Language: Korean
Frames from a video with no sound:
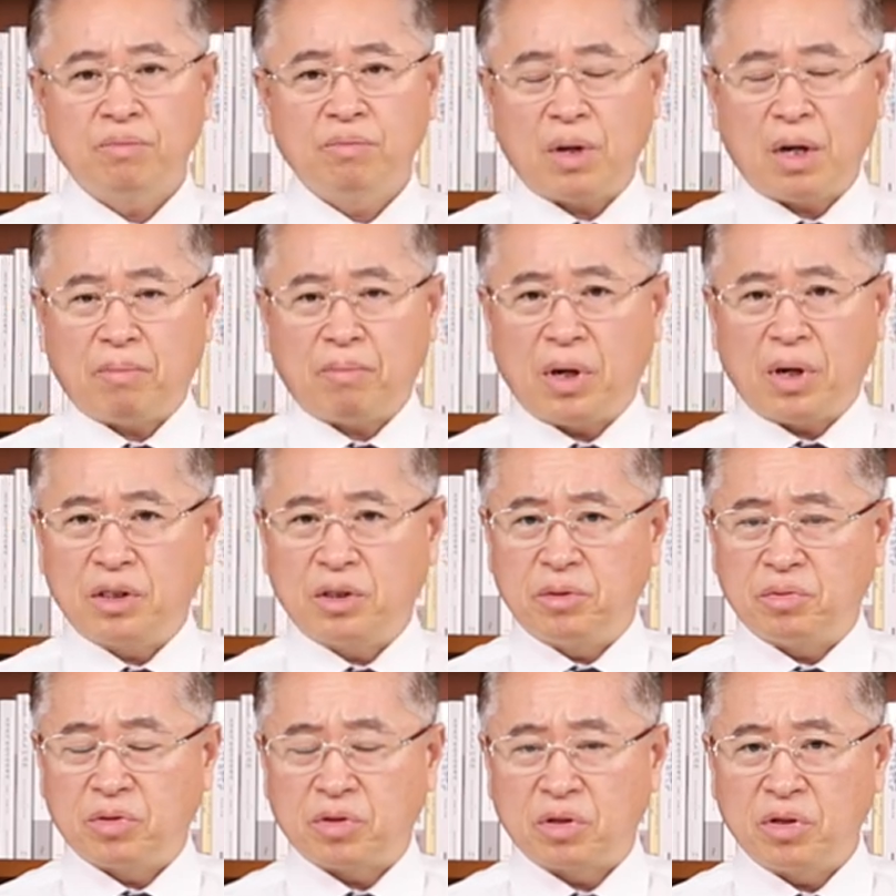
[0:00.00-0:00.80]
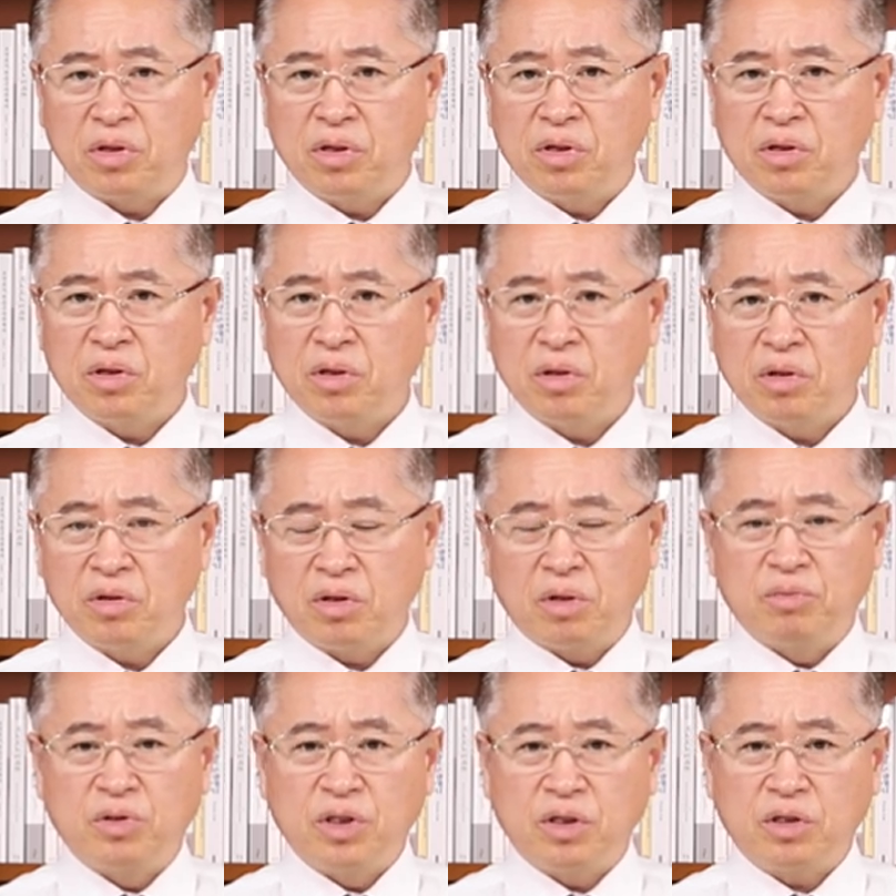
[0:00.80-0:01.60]
백팔십 석이
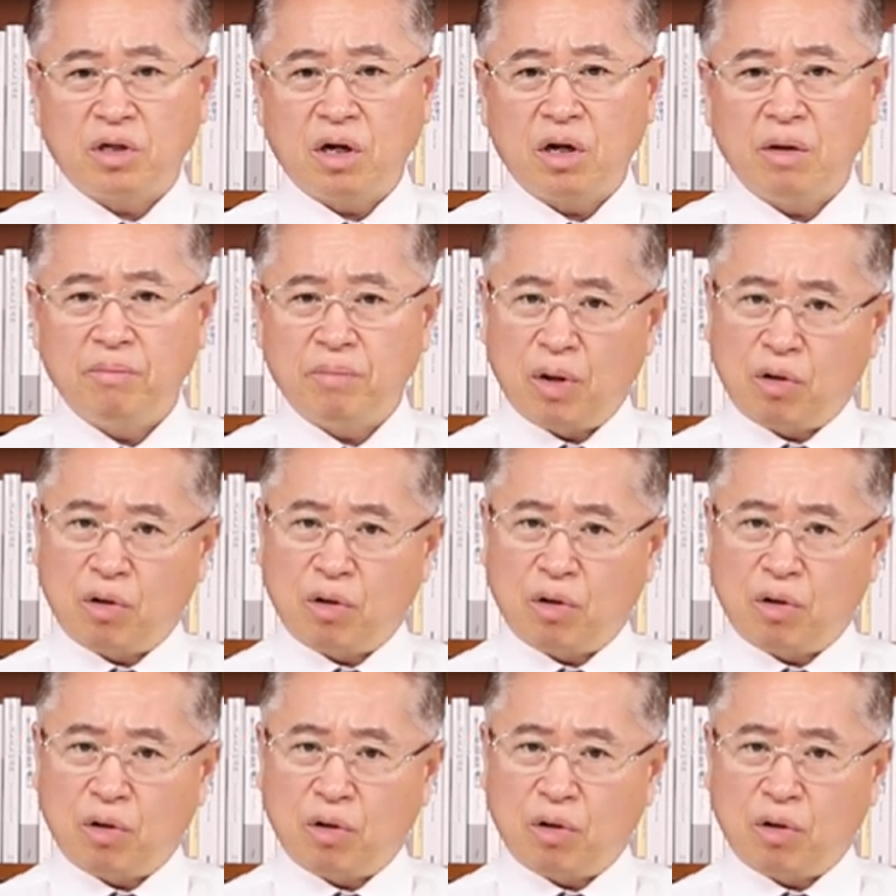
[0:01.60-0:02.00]
넘으니까